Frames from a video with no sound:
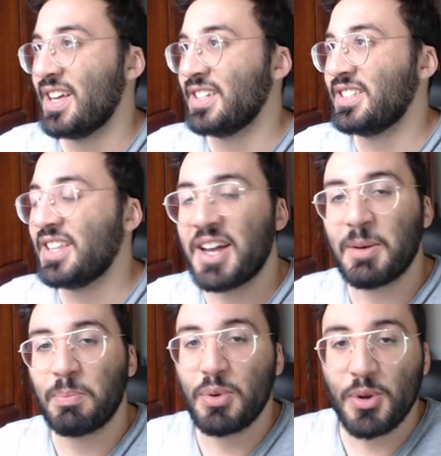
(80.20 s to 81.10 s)
c'était
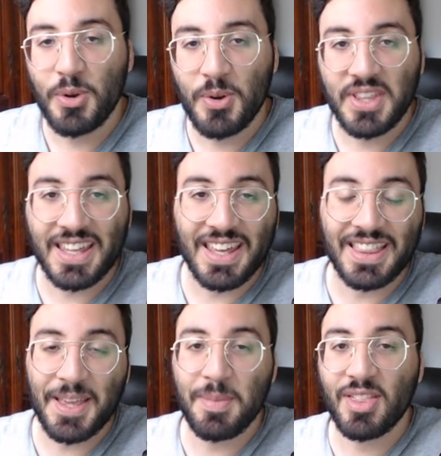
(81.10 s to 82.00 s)
un peu le, deck qui
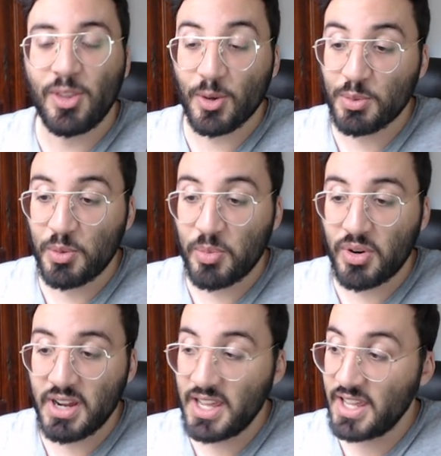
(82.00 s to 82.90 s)
était méta en ce
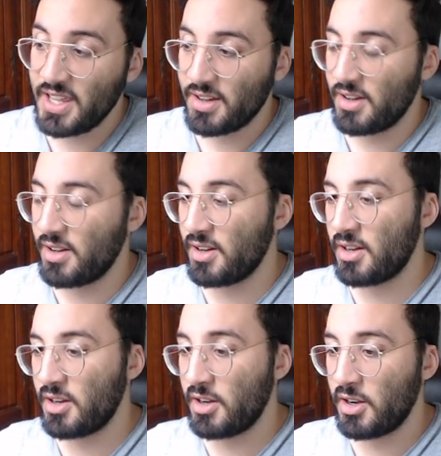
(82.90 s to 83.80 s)
moment. Et il
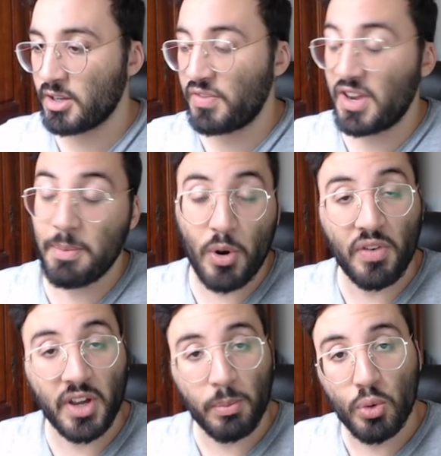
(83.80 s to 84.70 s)
ne fallait pas
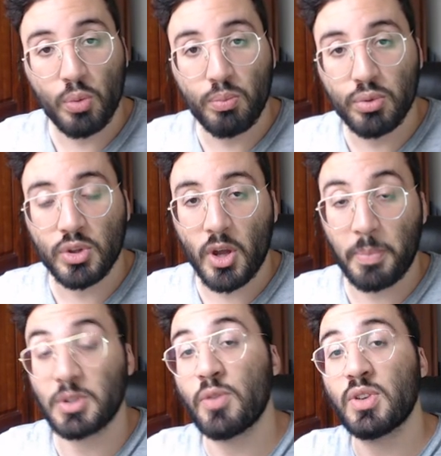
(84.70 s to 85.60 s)
ouvrir beaucoup de boosters.
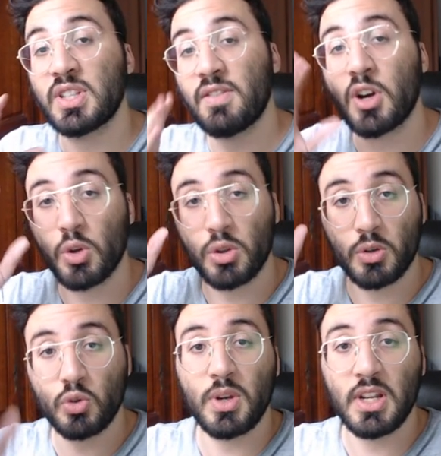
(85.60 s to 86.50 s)
Parce qu'il faut savoir que dans
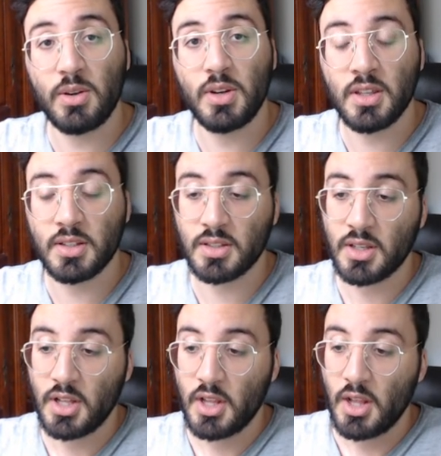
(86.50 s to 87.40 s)
Duel Links,
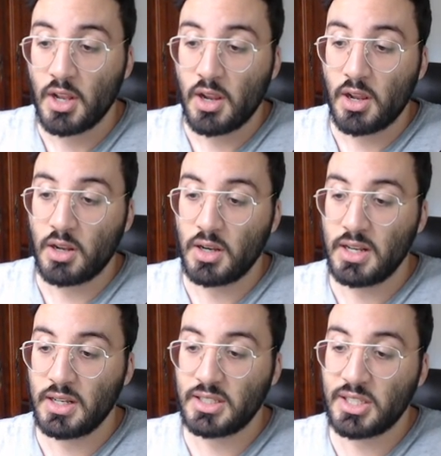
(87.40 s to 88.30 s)

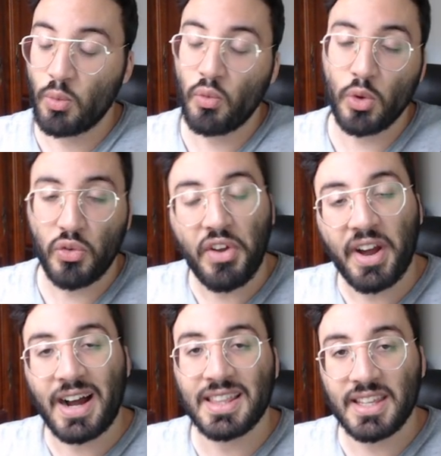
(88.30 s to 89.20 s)
si on veut se
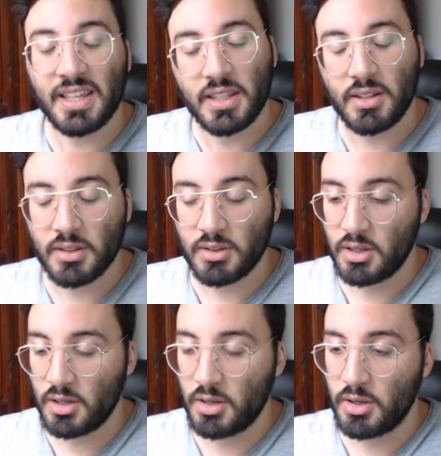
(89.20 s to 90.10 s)
faire un deck
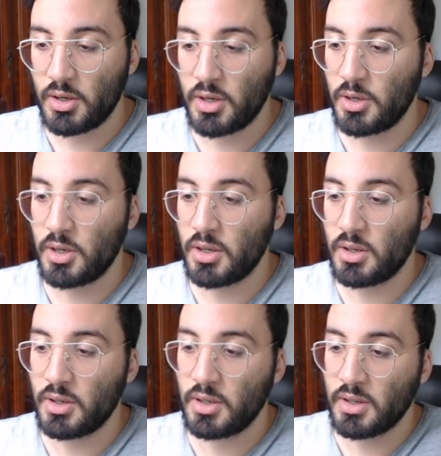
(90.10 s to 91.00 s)

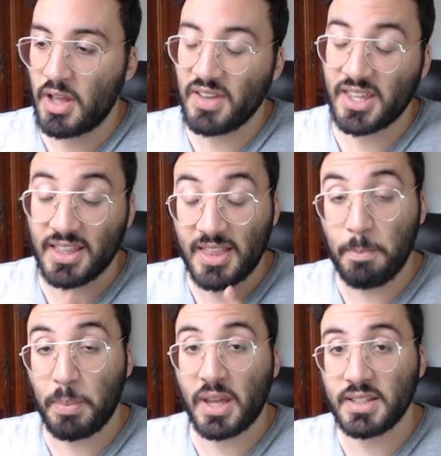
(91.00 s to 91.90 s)
euh, avec un thème
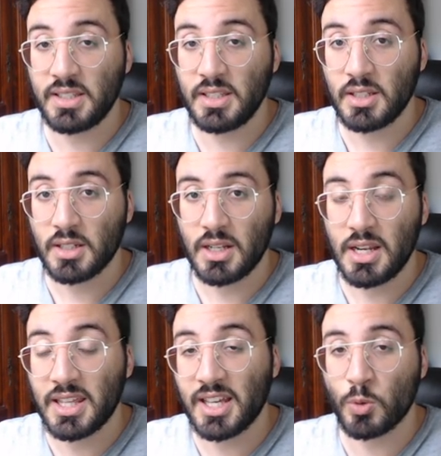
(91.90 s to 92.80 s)
précis,
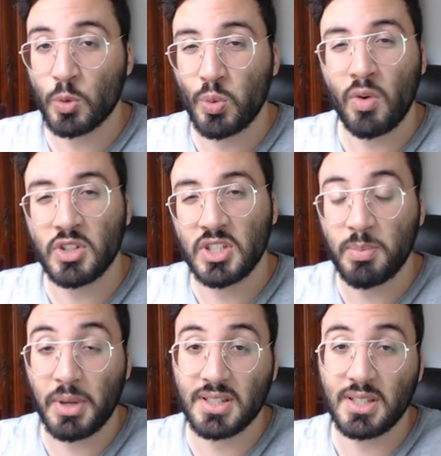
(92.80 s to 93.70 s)
les cartes sont souvent
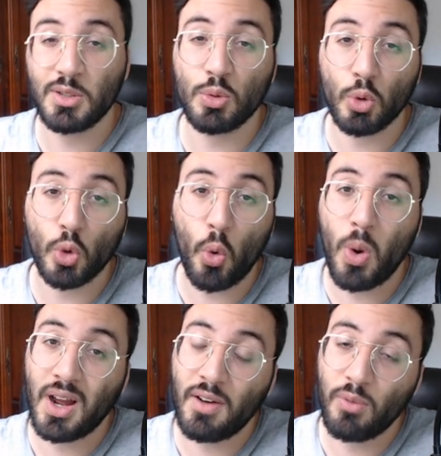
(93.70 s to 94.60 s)
dispersées sur
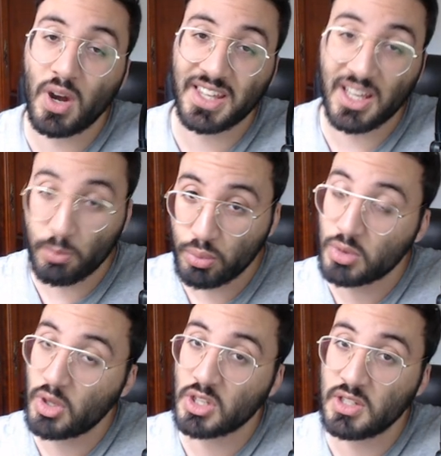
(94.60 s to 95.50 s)
3 voire 4
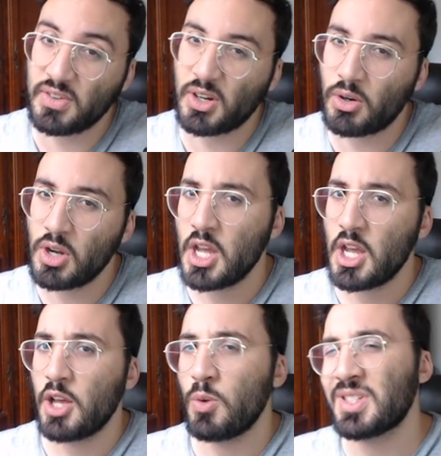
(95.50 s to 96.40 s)
boosters différents.
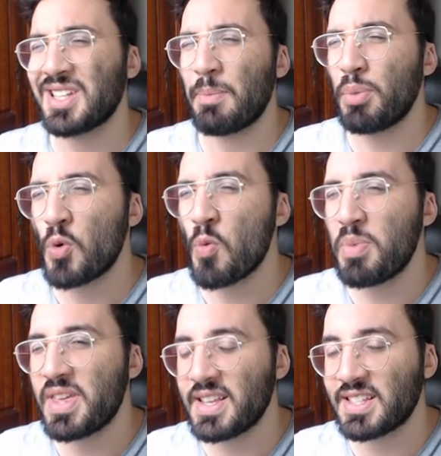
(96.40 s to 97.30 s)
Donc c'est un peu
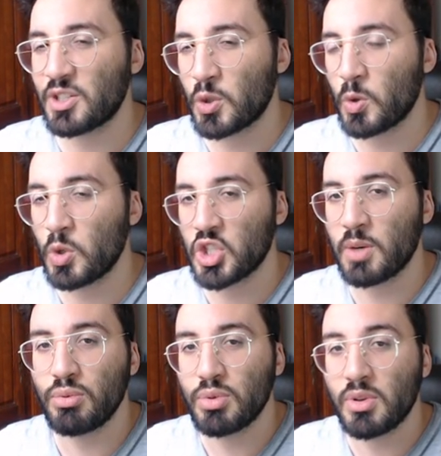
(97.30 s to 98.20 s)
compliqué sachant que chaque
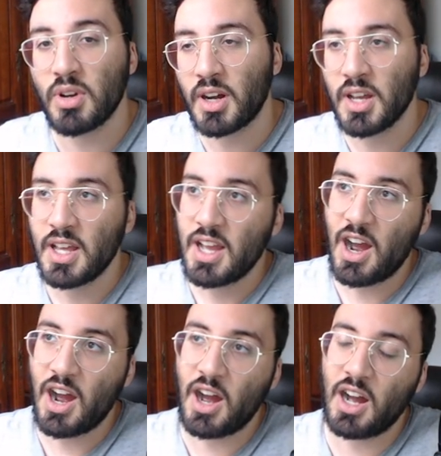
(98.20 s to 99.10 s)
booster
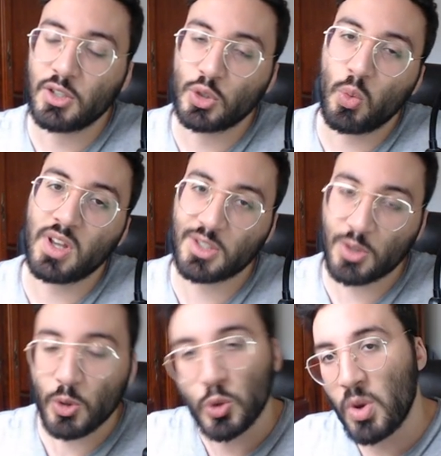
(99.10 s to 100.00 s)
a soit
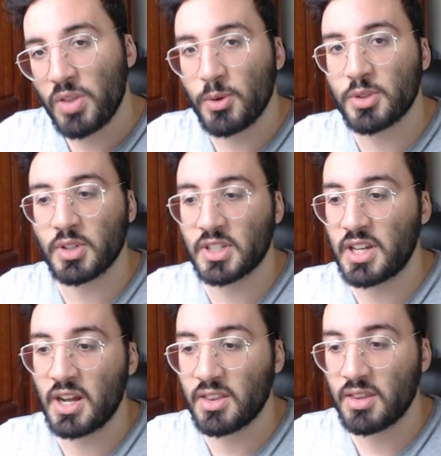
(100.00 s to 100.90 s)
100 soit 200
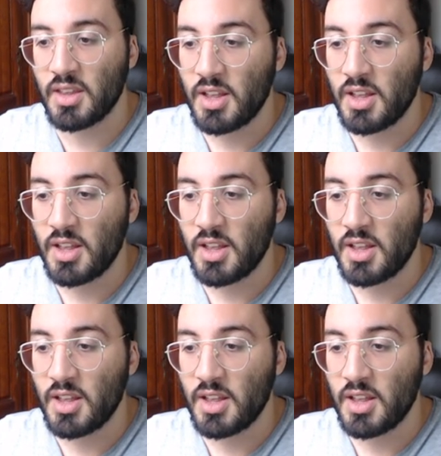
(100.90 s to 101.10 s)
cartes.